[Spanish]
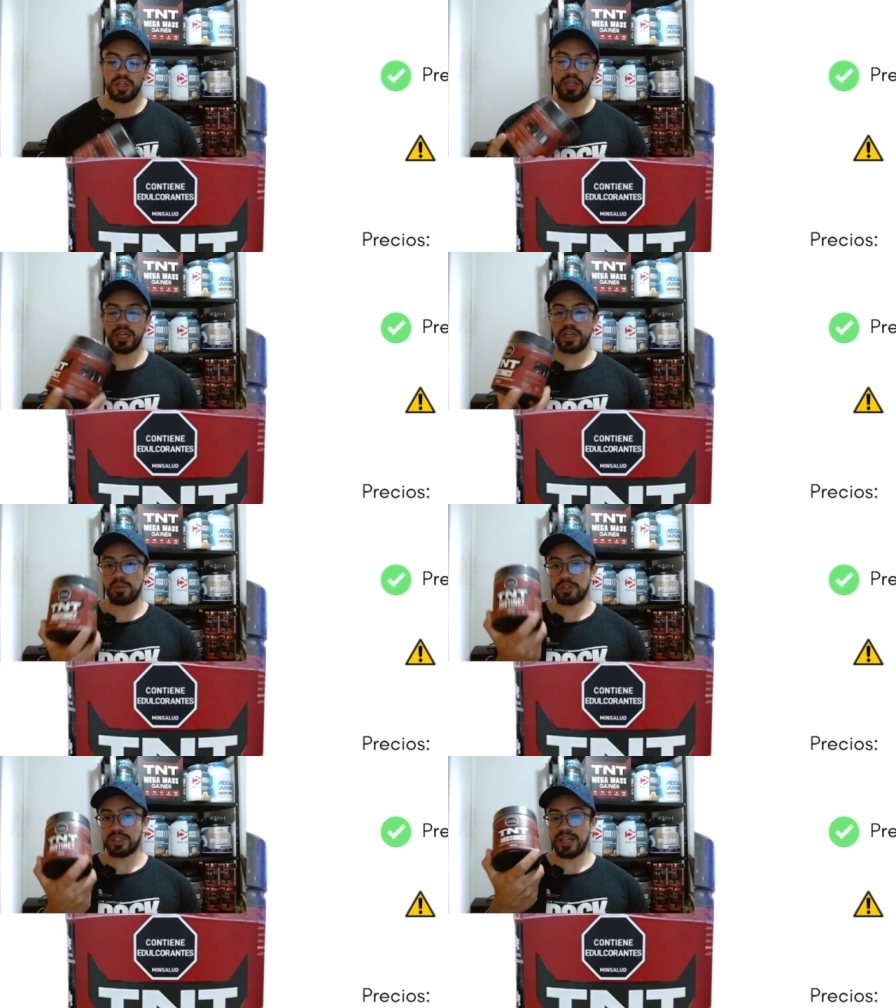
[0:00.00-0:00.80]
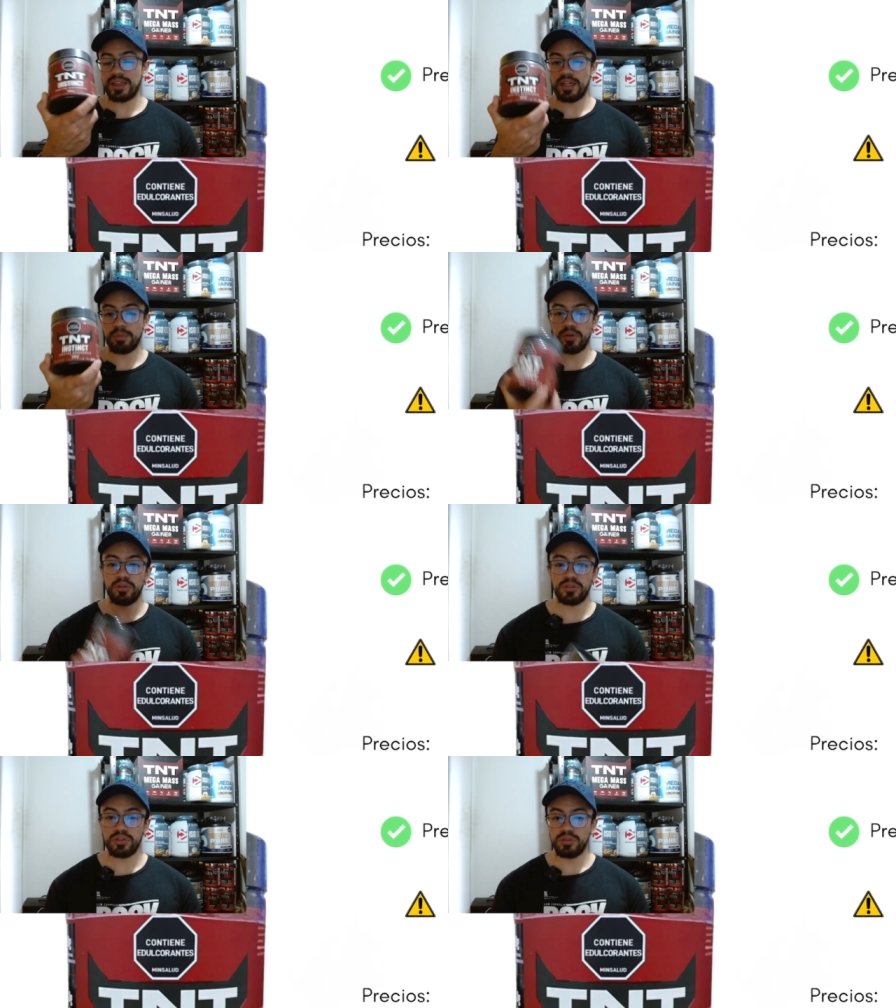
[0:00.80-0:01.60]
eh, como tal del
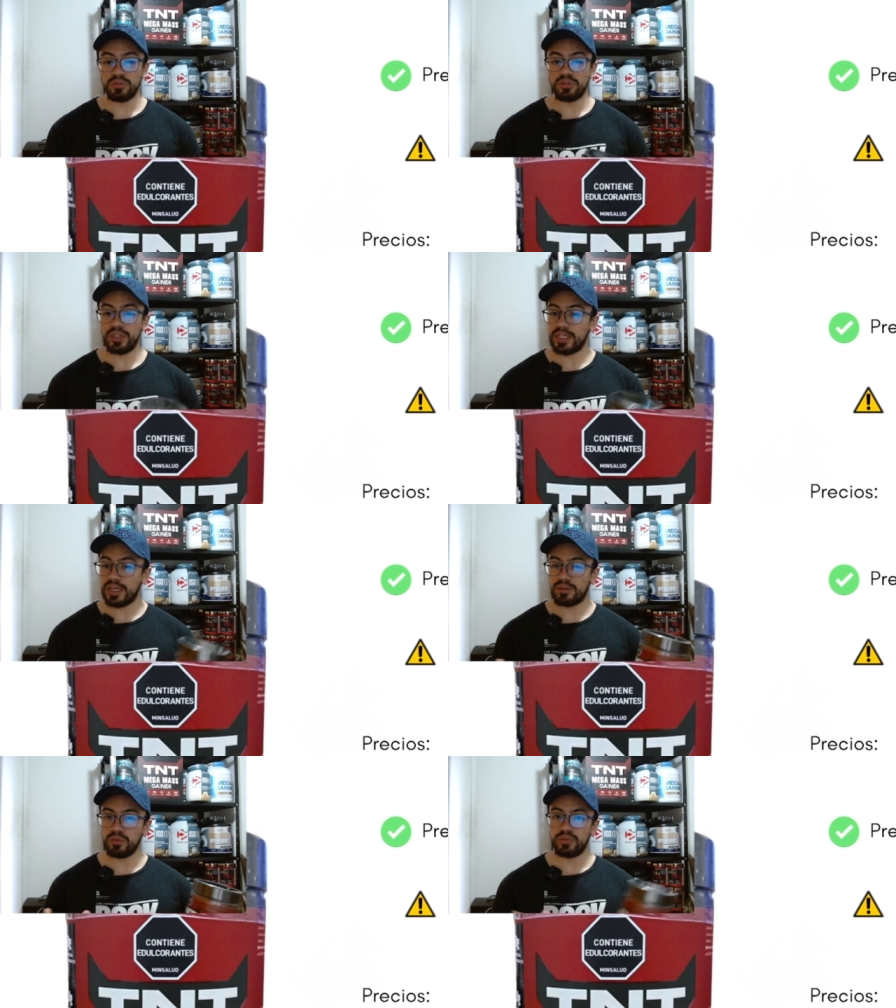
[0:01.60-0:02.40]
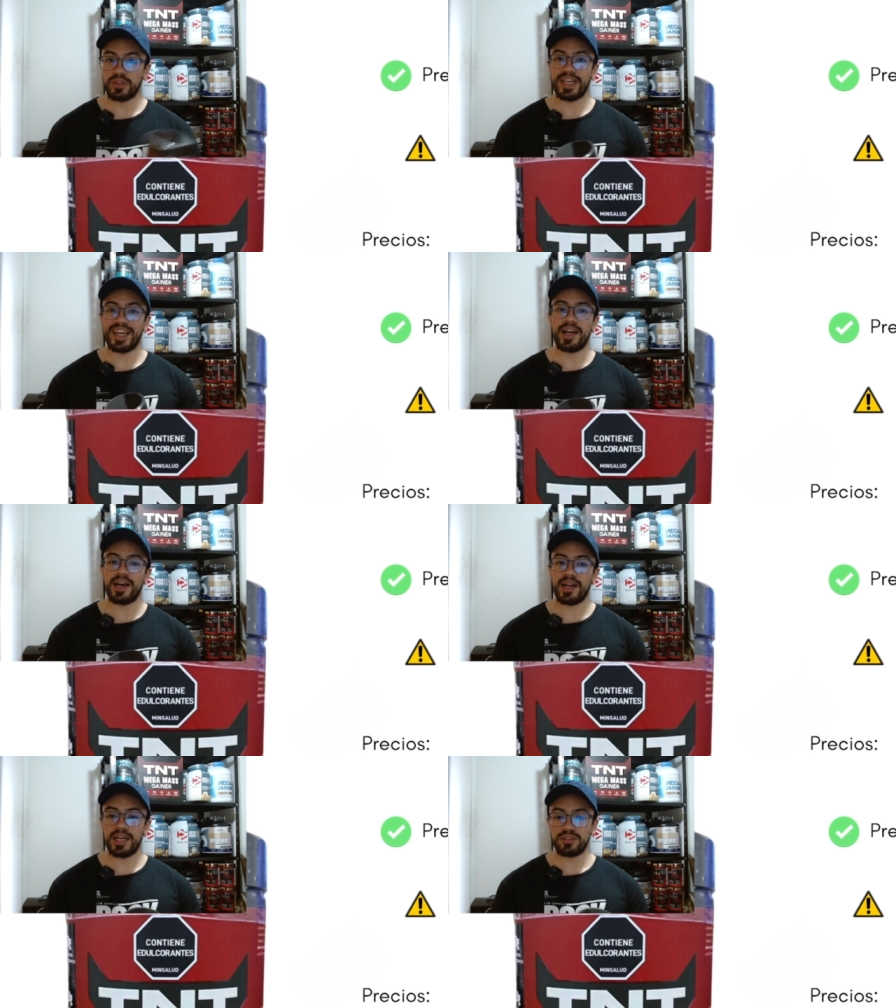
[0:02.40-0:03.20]
producto, uno diría, uff, qué
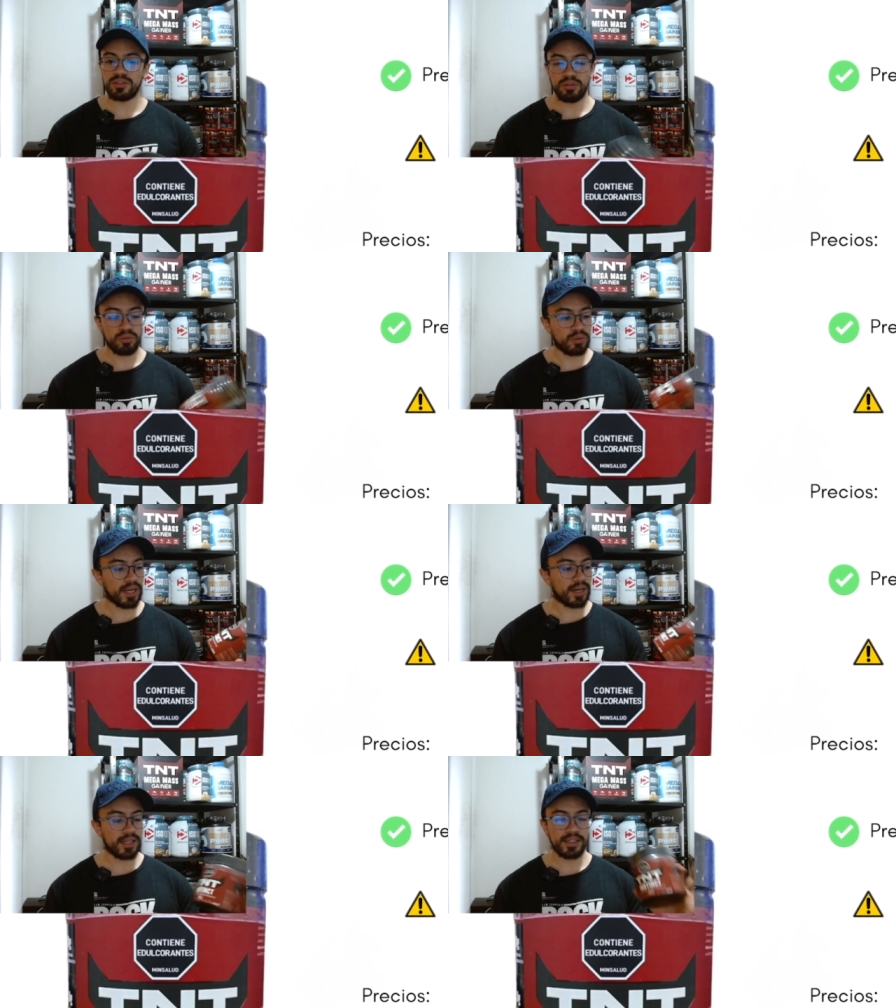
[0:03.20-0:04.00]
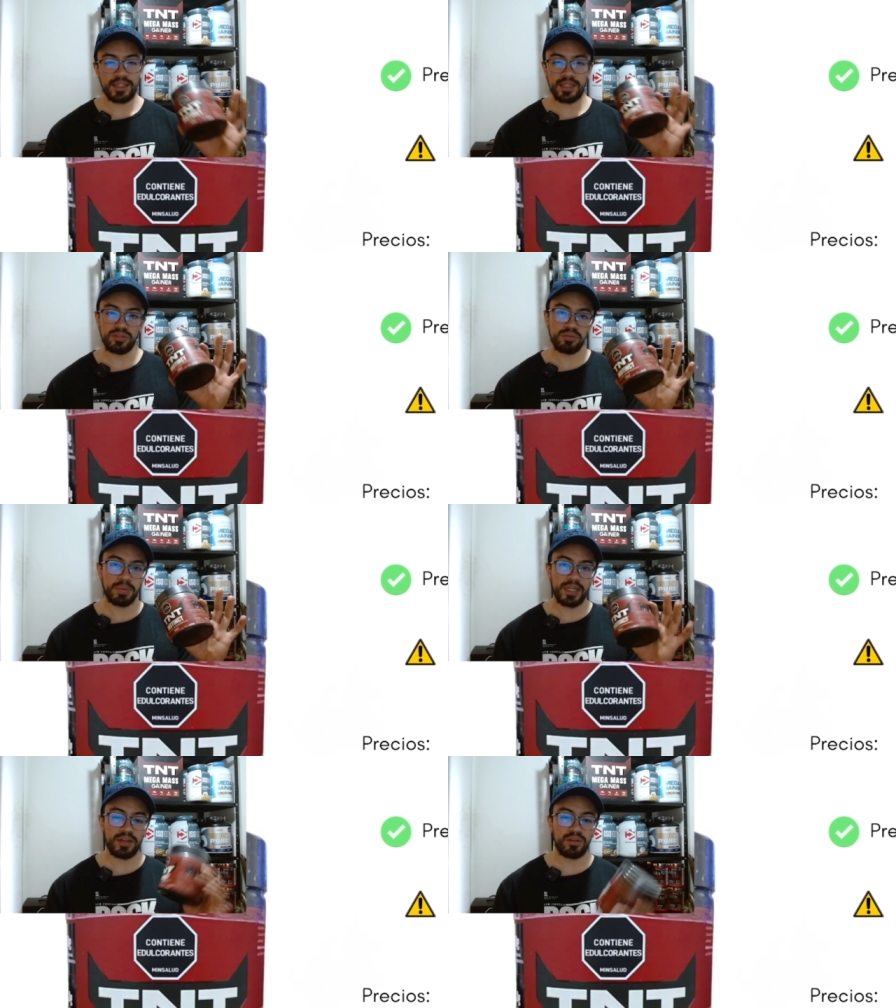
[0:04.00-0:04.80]
gangazo, una creatina
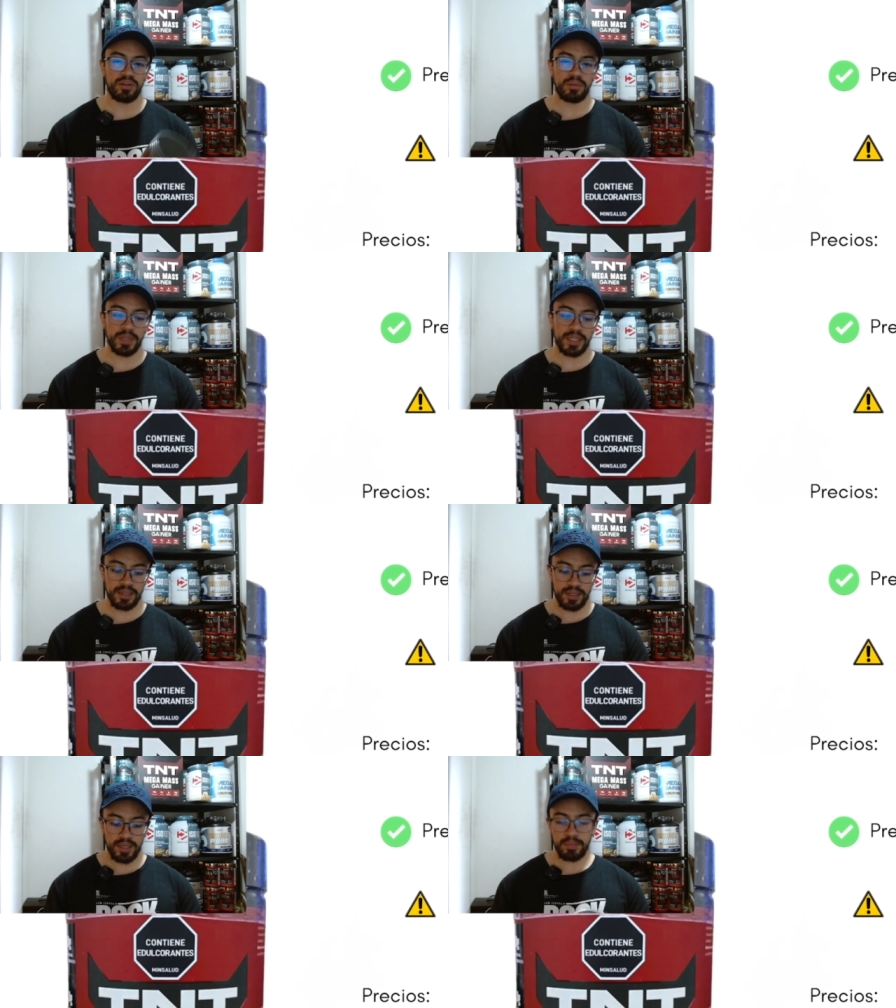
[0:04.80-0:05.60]
súper económica,